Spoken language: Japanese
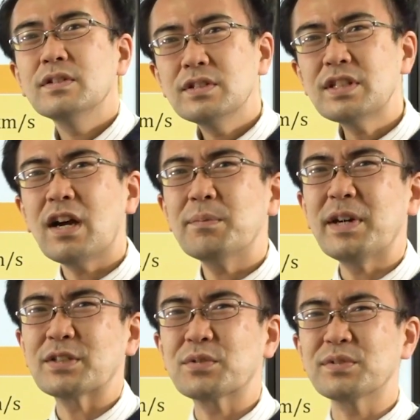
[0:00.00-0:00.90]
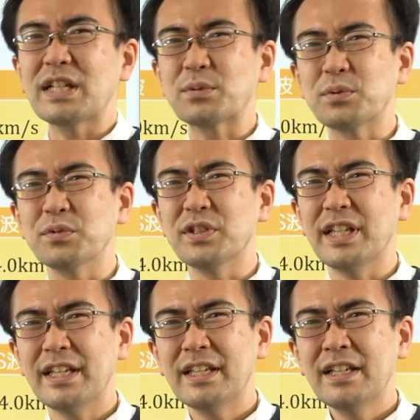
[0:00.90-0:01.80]
じゃあ、そんなところ
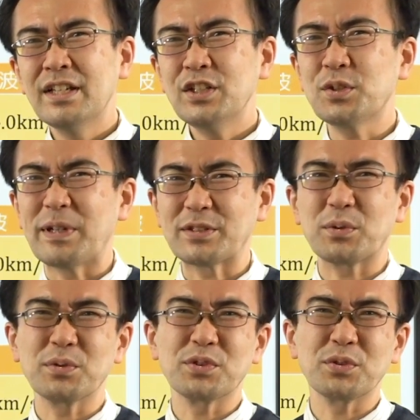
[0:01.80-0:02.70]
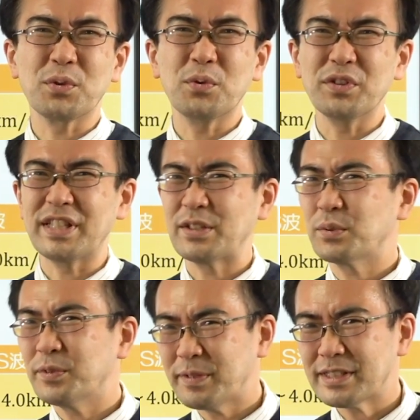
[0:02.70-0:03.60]
で、ひとまずこの授業を終えたいと
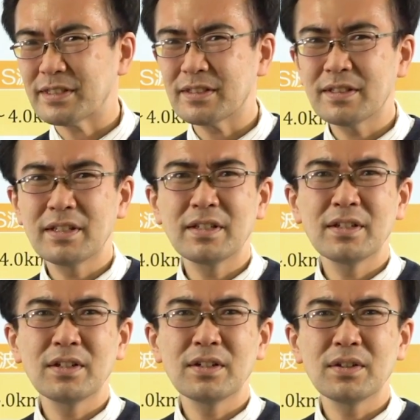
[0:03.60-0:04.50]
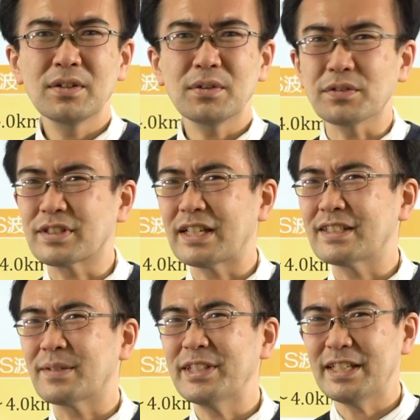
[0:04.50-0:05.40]
思います。お疲れ
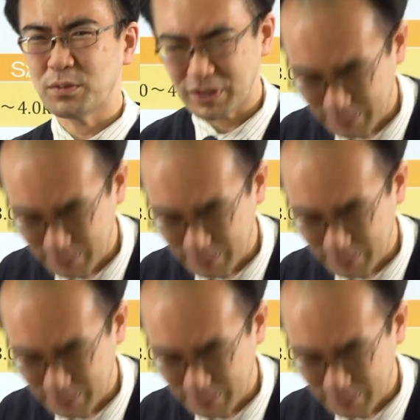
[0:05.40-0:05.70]
様でござい